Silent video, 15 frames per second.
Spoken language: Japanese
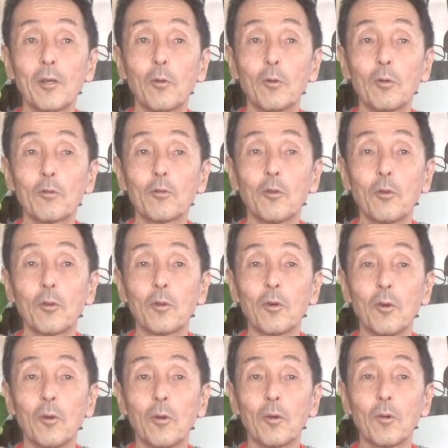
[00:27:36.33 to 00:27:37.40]
この状況
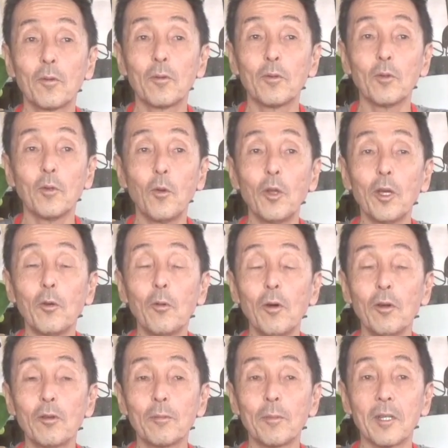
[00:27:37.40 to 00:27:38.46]
を乗り越
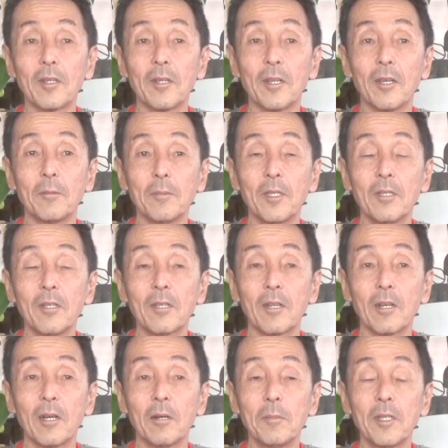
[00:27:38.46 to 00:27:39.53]
えるまでね、みんなで
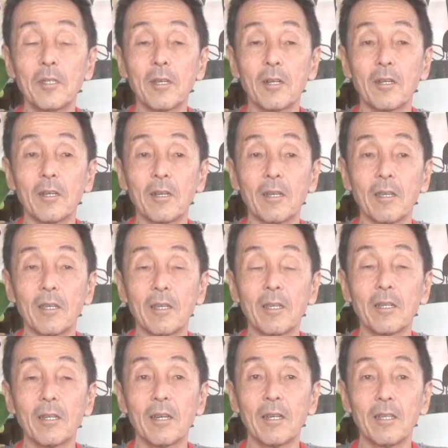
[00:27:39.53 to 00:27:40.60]
頑張っていかなきゃい
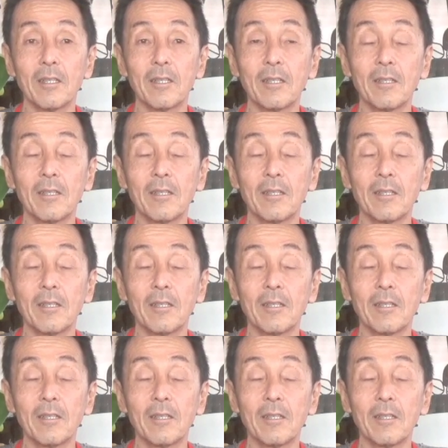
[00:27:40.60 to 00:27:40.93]
けない